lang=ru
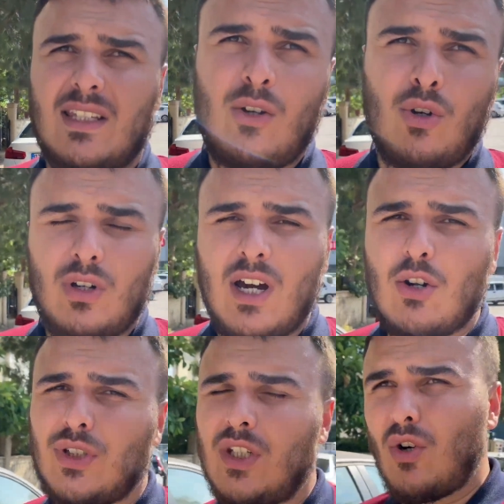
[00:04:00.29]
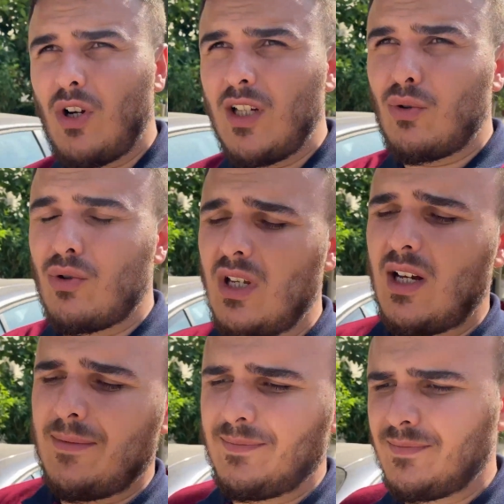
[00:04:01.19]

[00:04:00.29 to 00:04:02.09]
такой короткий ролик, друзья,